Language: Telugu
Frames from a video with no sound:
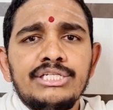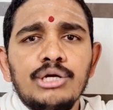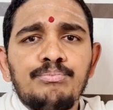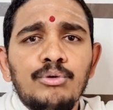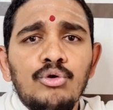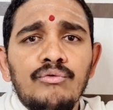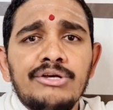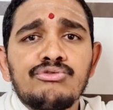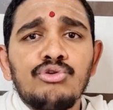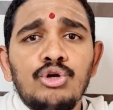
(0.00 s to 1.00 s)
చెప్పులు
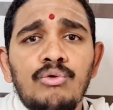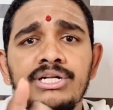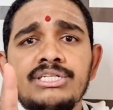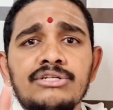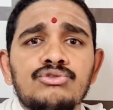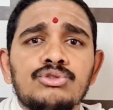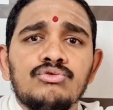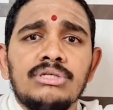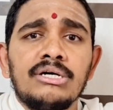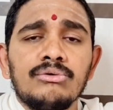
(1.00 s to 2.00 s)
వేసుకుని వంట చేస్తూ
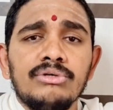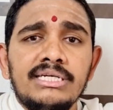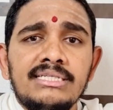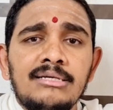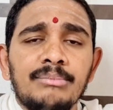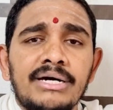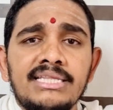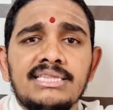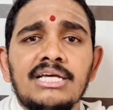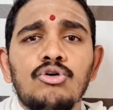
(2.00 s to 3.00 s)
ఉంటారు ఇది
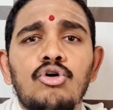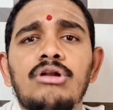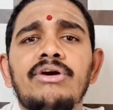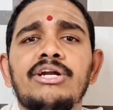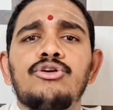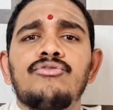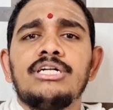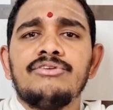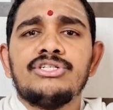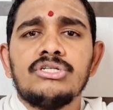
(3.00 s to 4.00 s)
మరింత
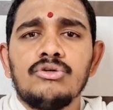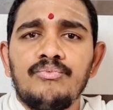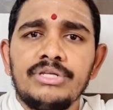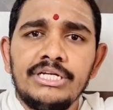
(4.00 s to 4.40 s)
ఘోరమైనటువంటి విషయం